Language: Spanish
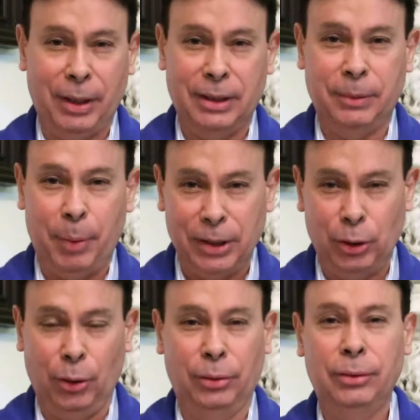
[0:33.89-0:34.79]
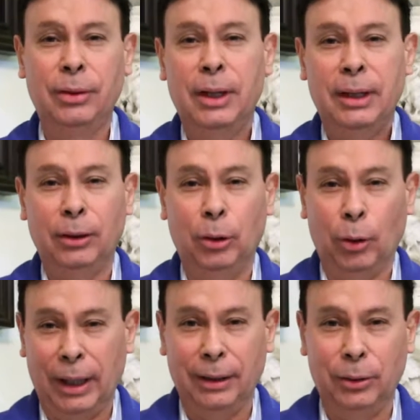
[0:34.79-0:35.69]
participación
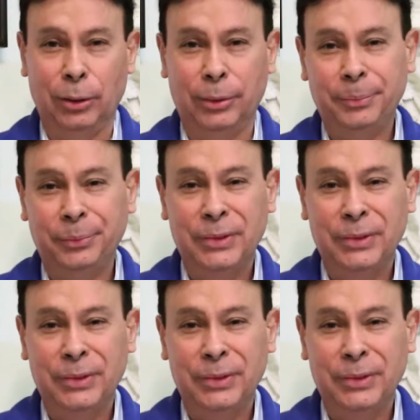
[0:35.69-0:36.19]
logrando